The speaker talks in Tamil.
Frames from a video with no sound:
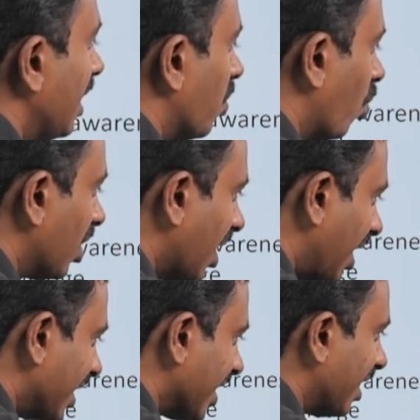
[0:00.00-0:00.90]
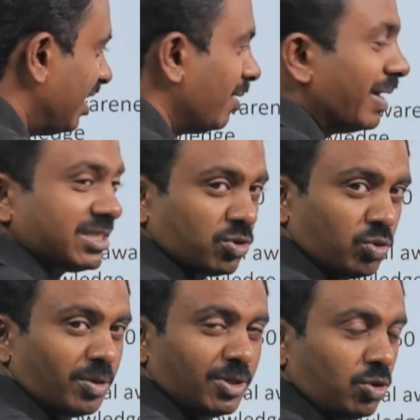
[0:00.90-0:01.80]
ஒரு நாளைக்கு ரெண்டு பேட்ச்
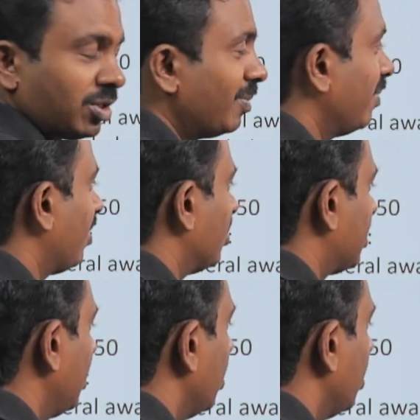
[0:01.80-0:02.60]
நூற்றம்பது நூற்றம்பது பேர் வச்சு